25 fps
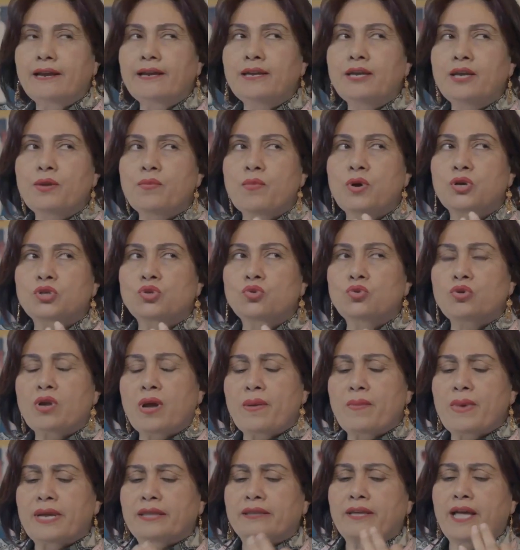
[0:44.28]
عيني مازوره
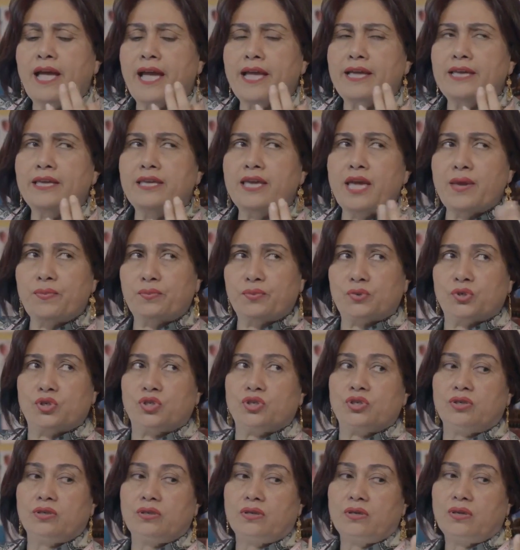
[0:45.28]
ما
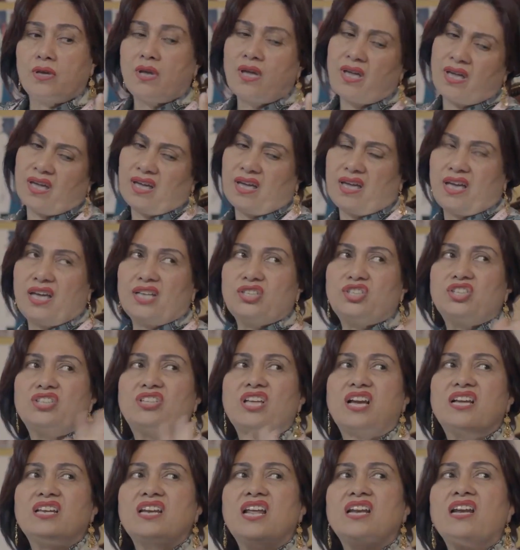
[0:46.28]
تخيبش انت
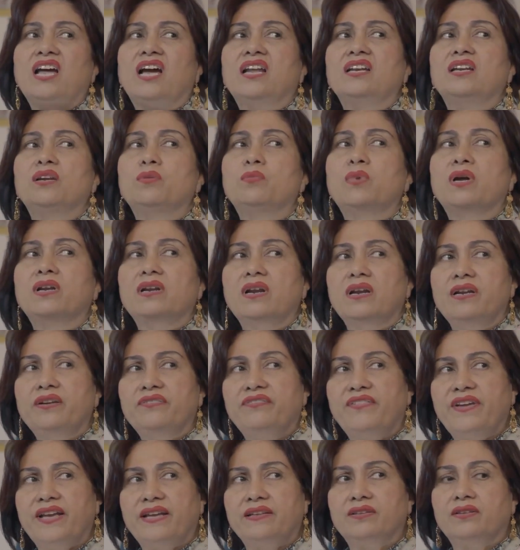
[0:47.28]
تخنانه عن المره اللي
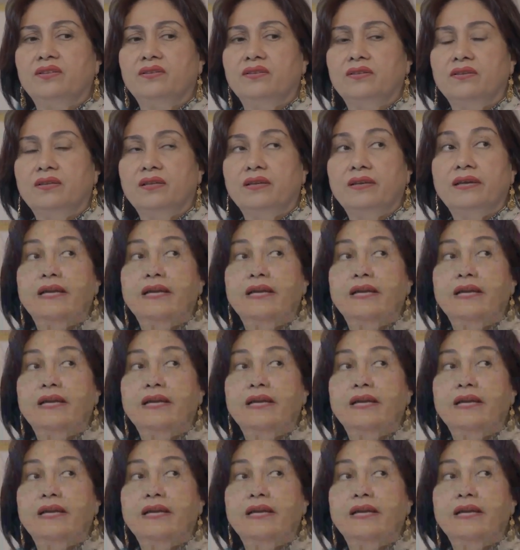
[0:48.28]
فاتت